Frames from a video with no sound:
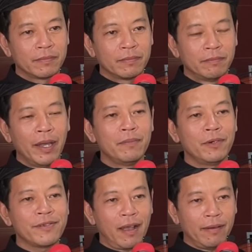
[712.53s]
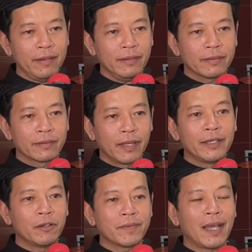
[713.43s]
mình muốn giỏi
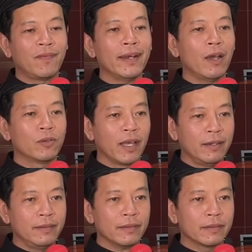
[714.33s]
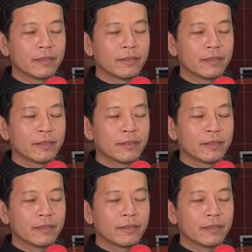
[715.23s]
thì chúng ta phải đầu tư